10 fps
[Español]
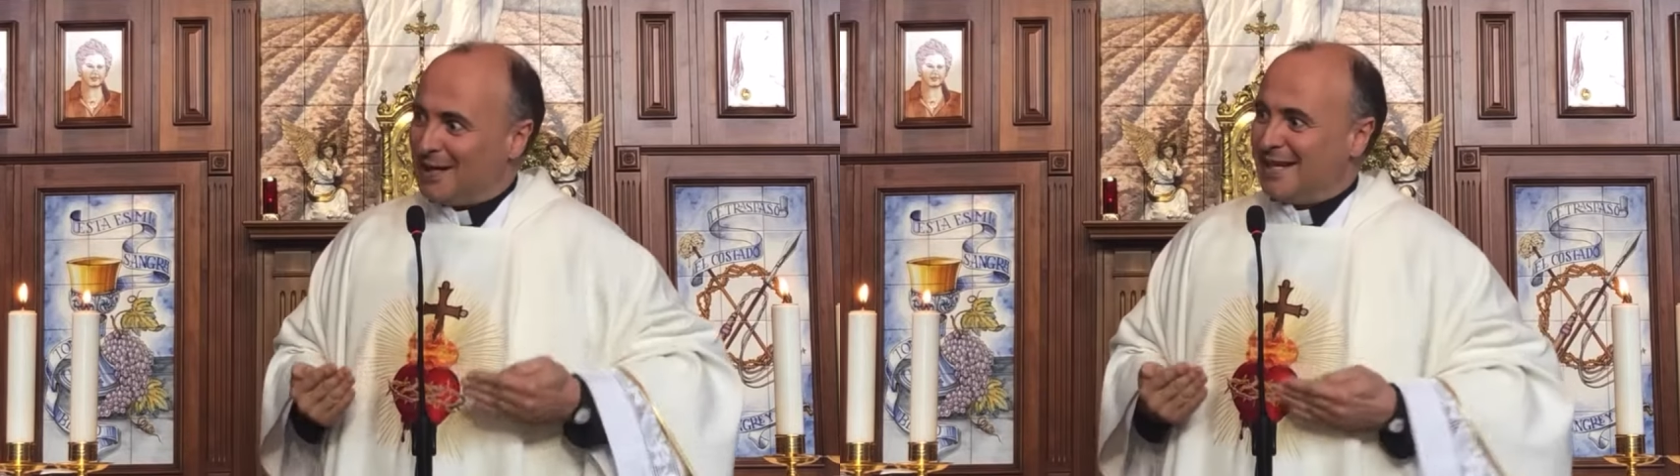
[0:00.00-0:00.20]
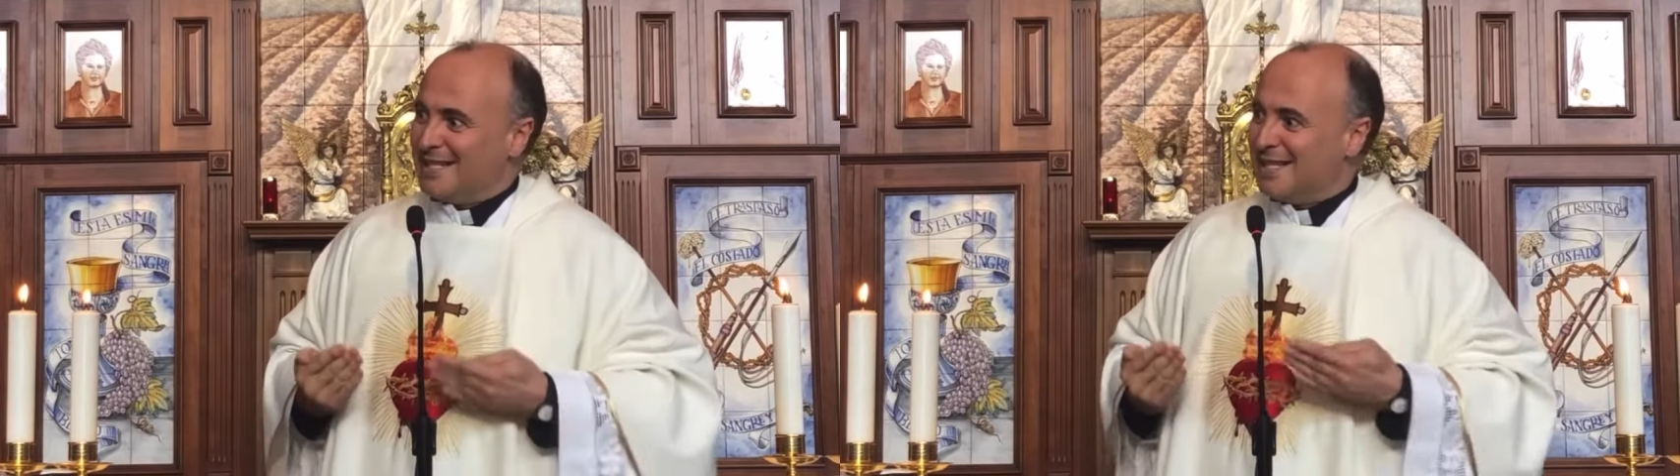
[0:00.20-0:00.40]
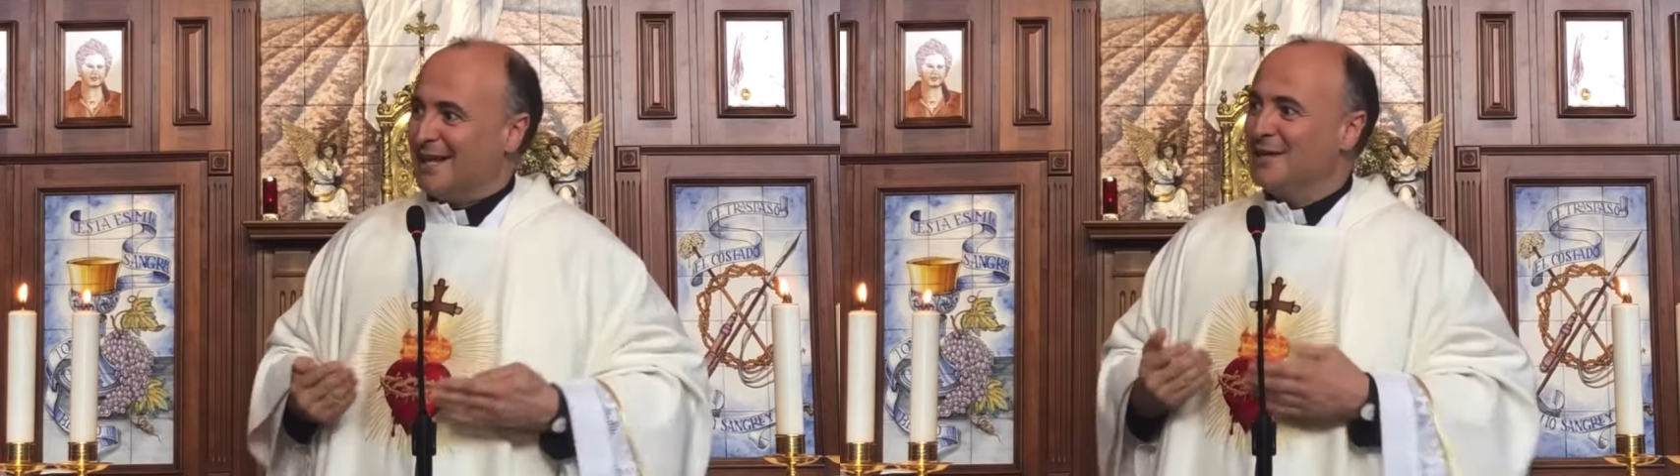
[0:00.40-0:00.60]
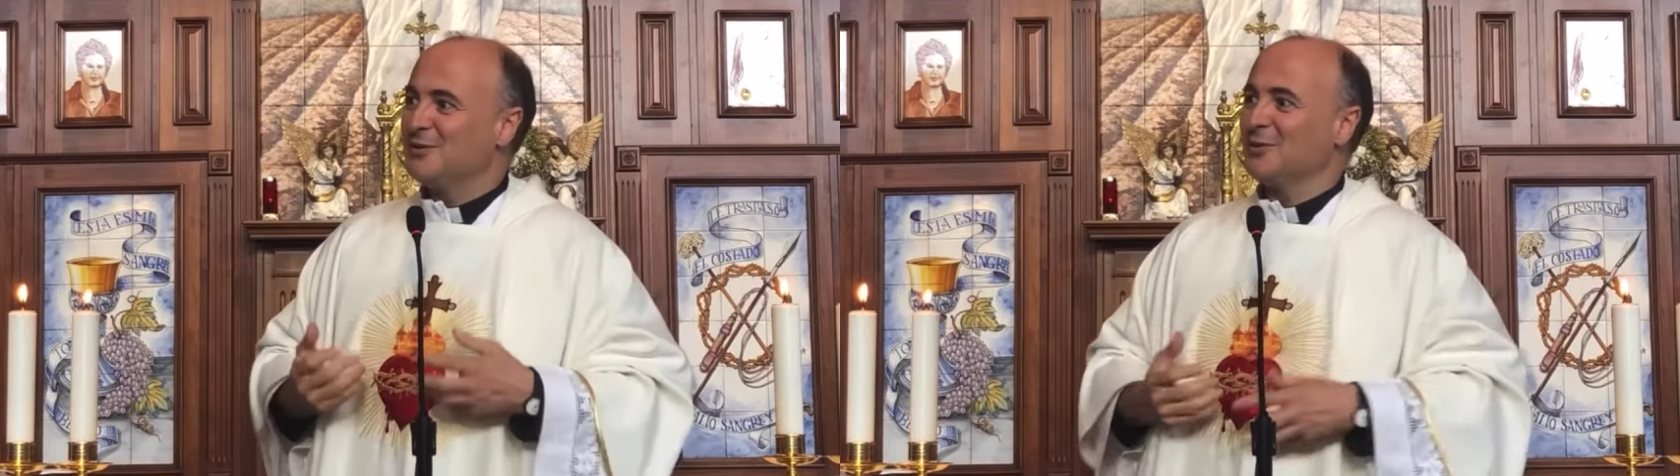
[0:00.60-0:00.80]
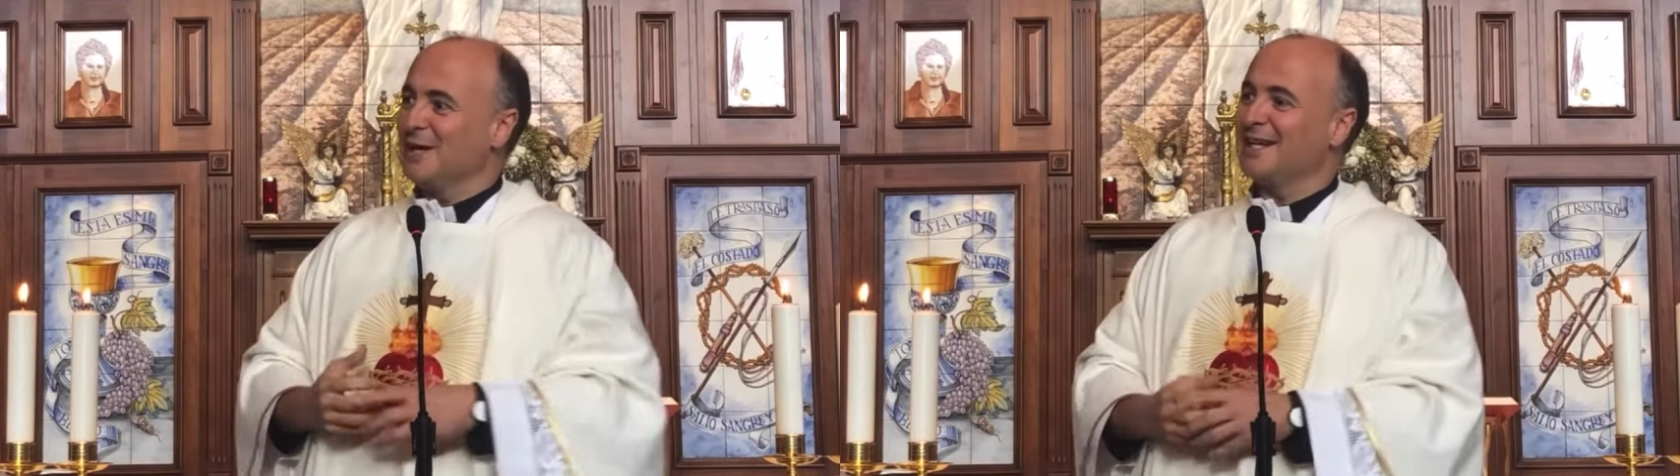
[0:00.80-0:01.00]

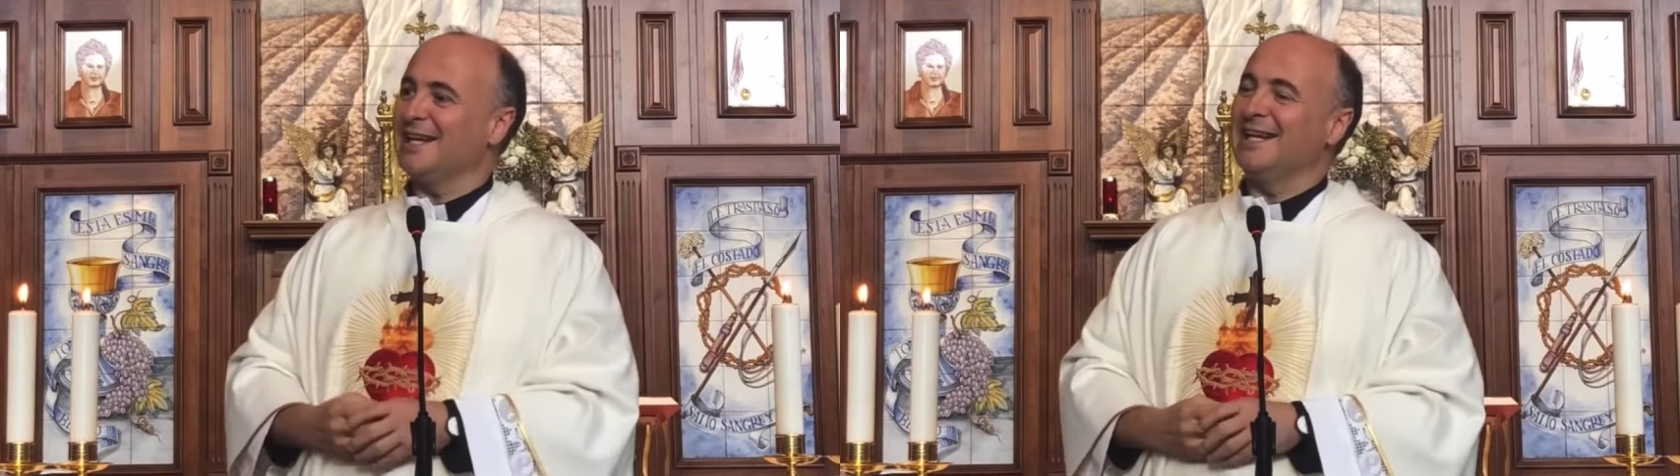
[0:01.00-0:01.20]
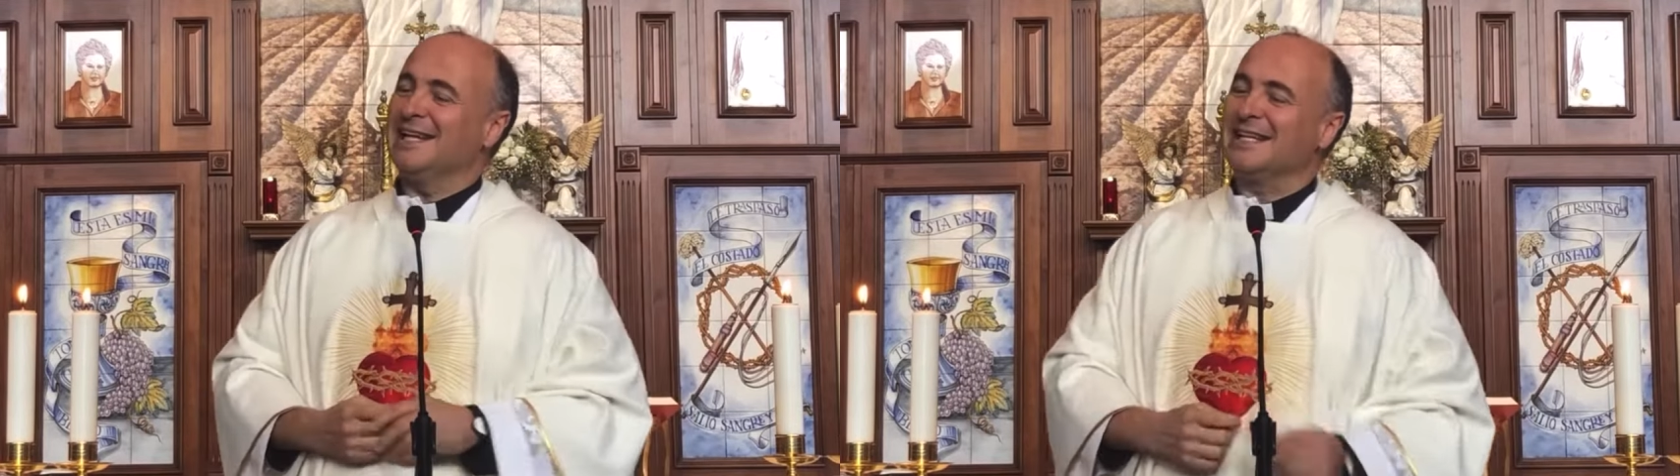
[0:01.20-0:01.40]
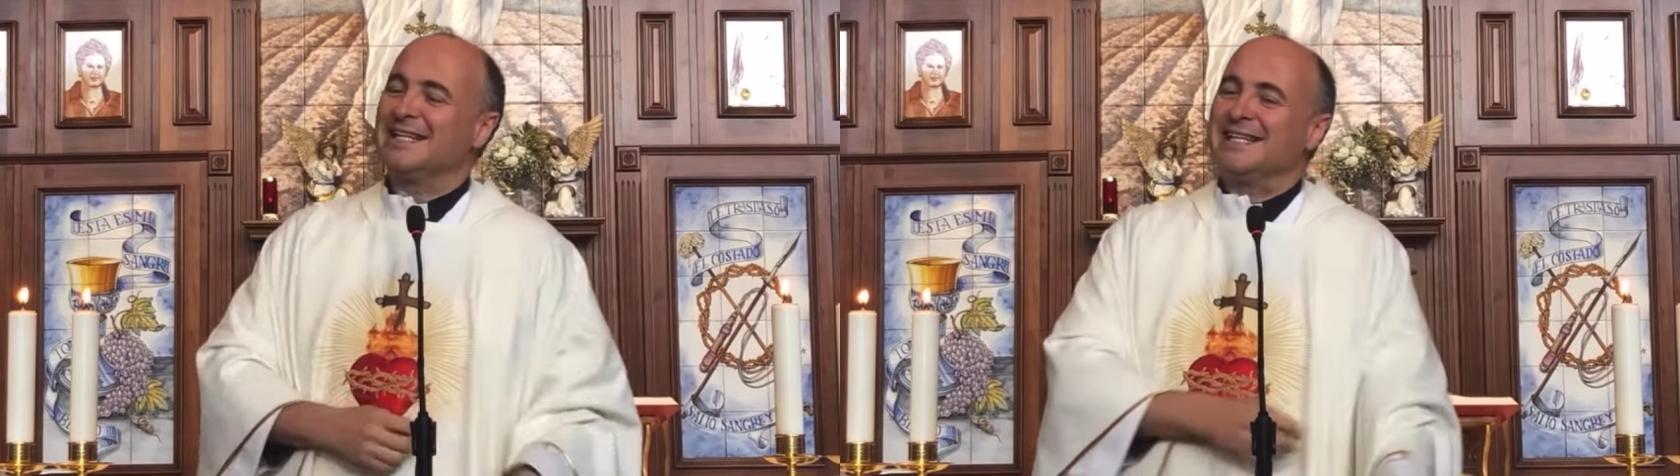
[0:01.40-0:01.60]
cansadito el rey,